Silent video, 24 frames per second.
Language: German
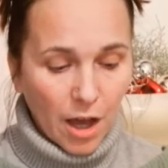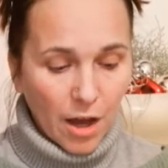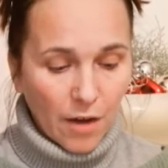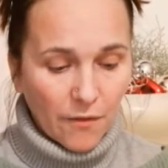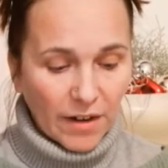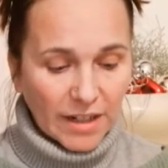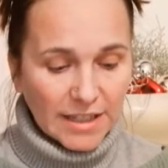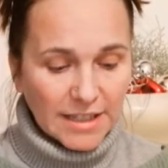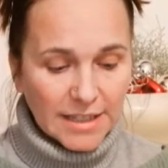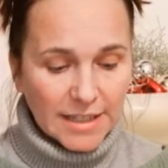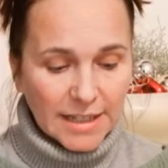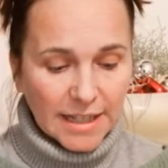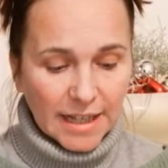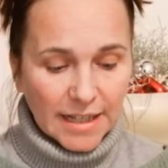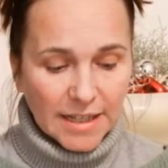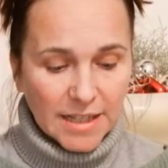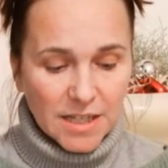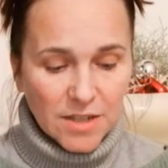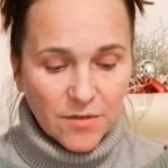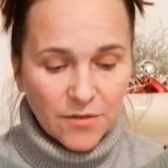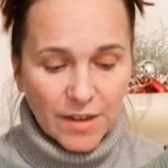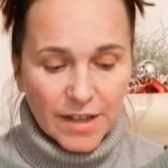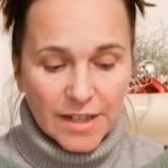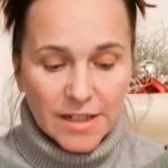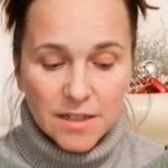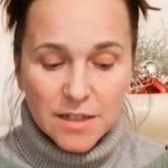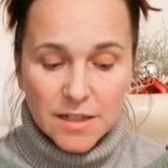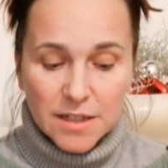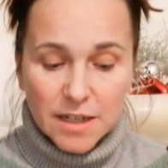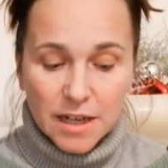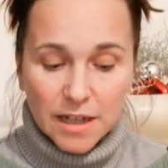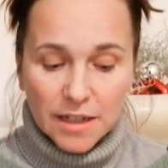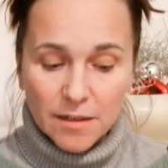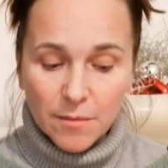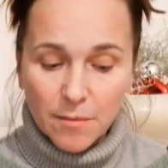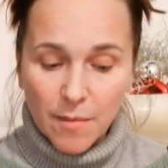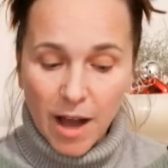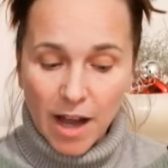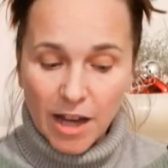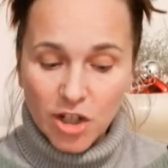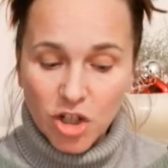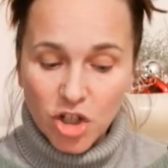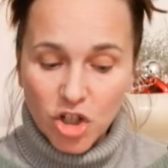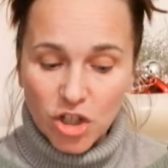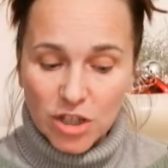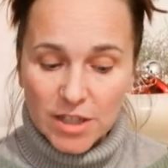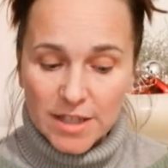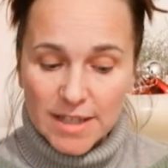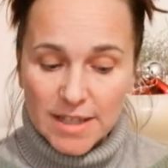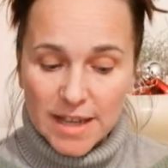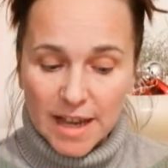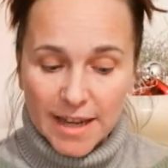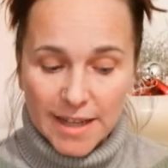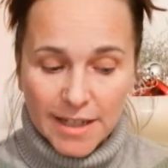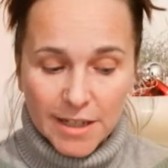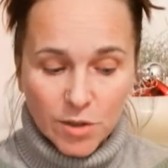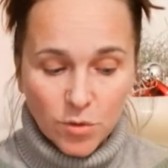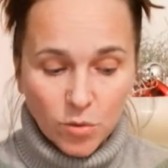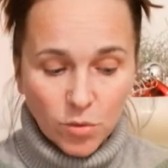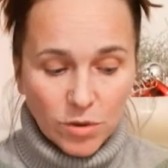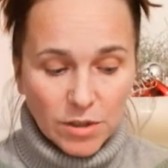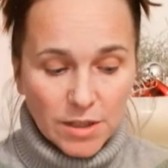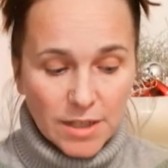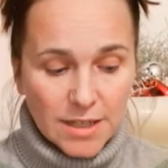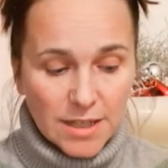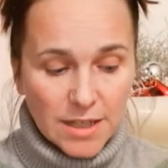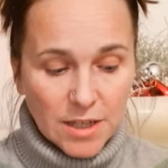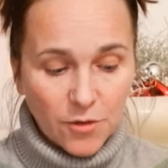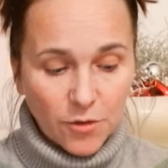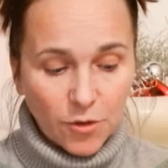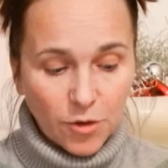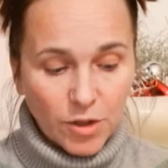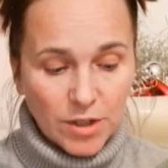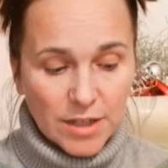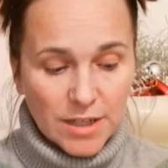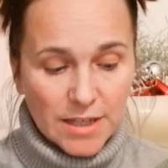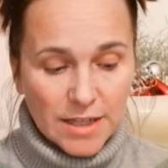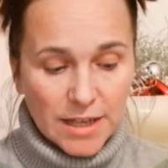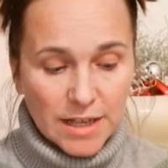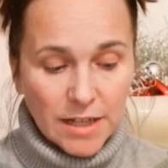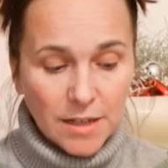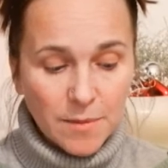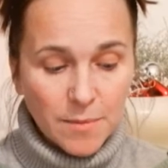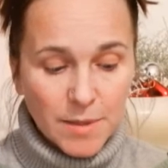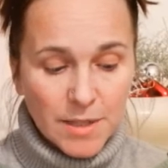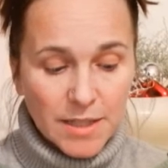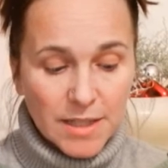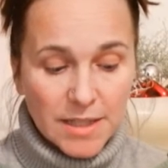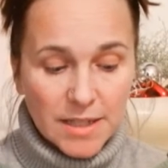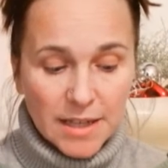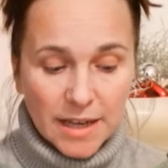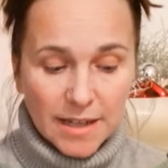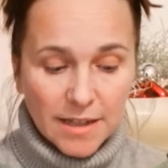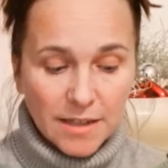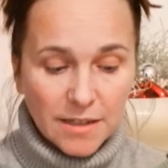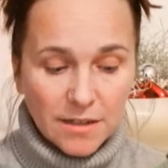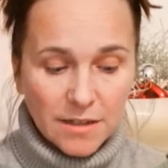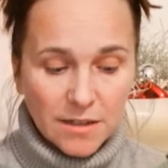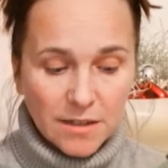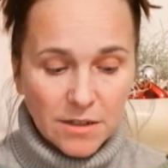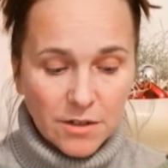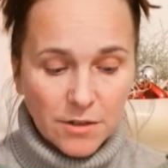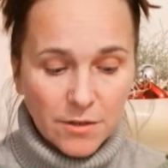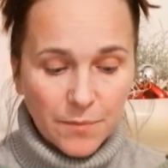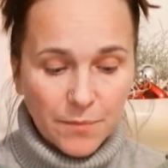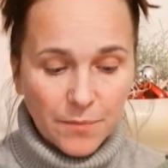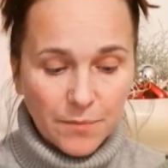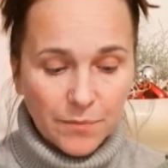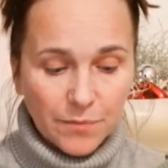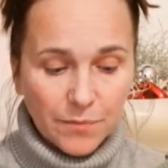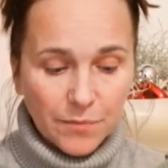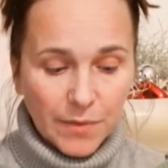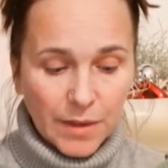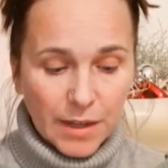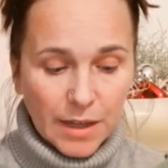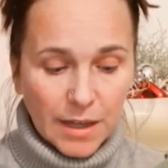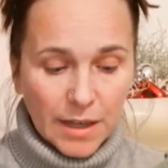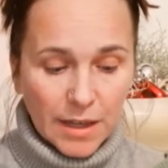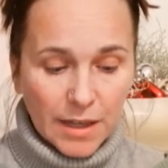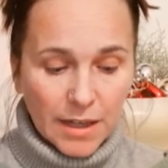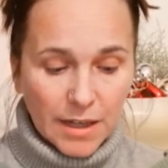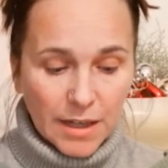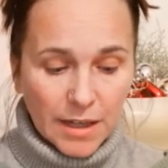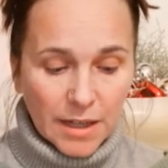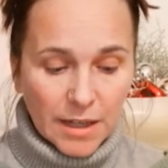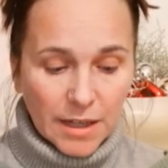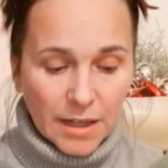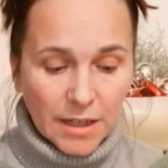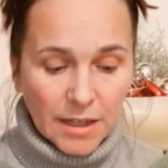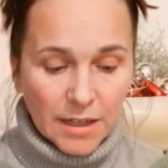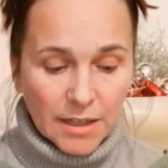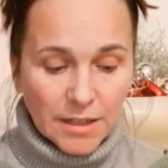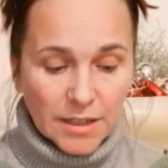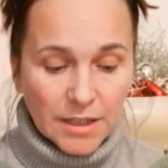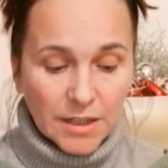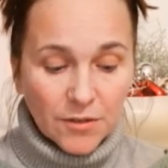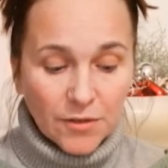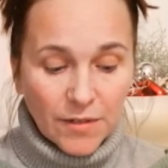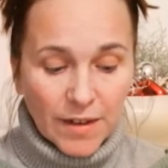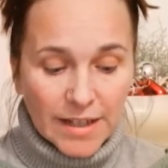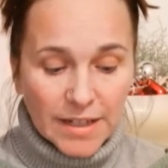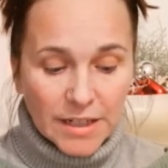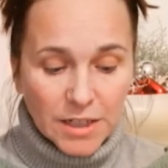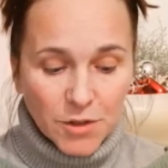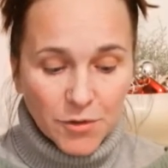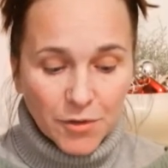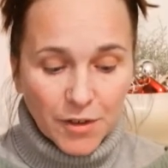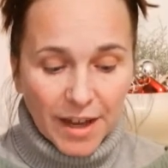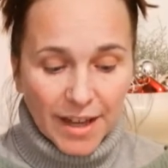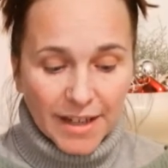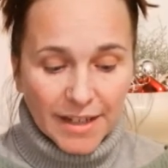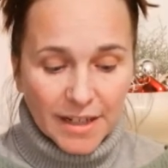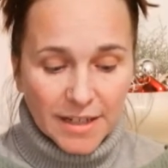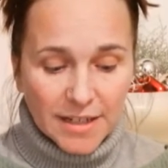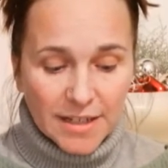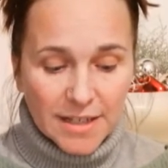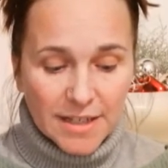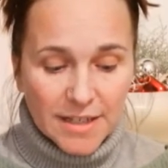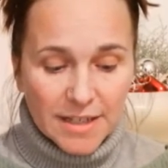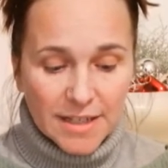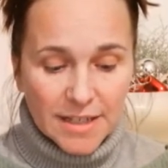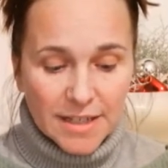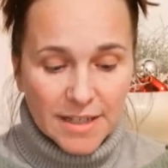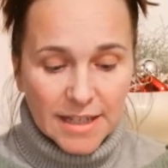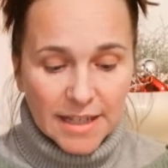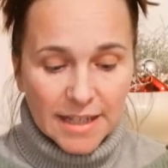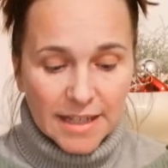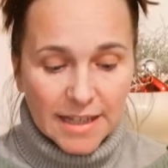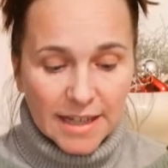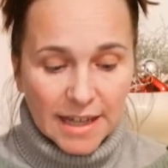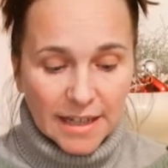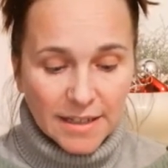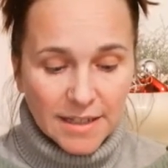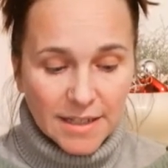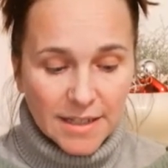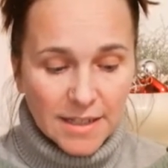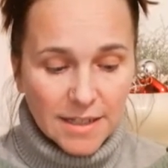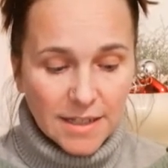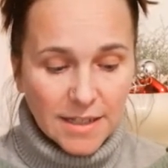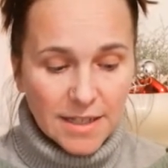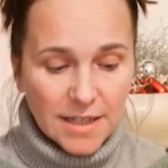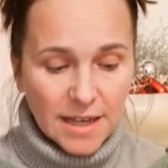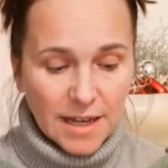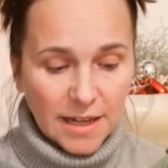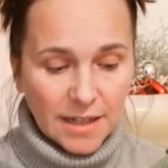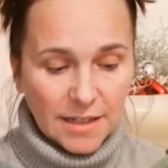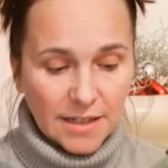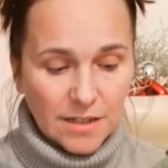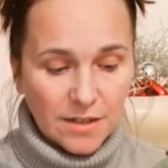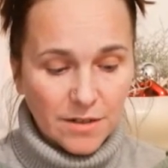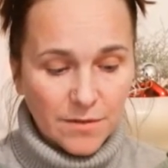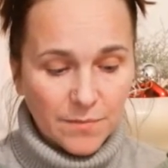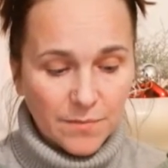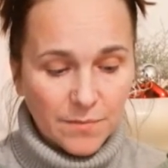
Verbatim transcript: War nicht die ganze Welt eine magische Zeichnung, die sich von selbst zeichnete? Die Welt veränderte sich die ganze Zeit.